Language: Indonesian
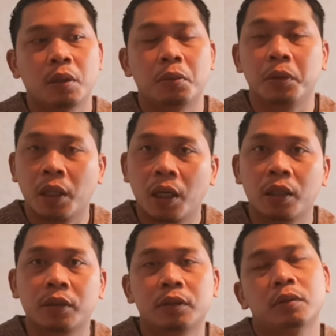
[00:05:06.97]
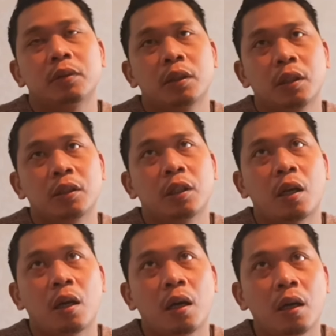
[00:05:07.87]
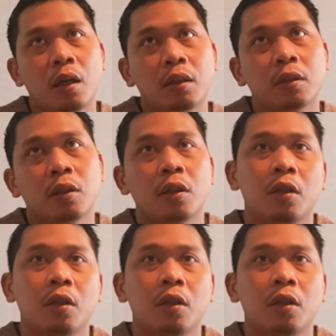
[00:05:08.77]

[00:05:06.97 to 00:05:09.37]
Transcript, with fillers: ya udah saya istirahat